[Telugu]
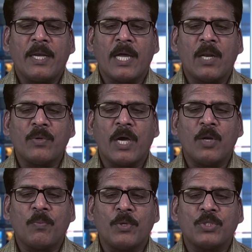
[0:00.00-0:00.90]
నాలుగున
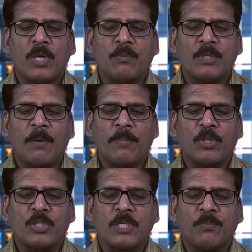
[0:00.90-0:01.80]
అనుపోజురాము
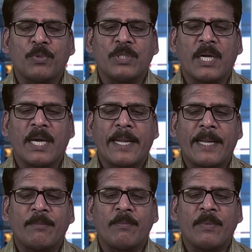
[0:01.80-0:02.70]
దంపతులచే పూజా
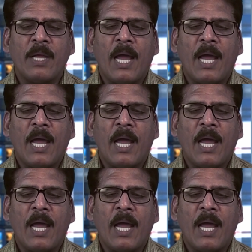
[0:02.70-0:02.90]
కార్యక్రమం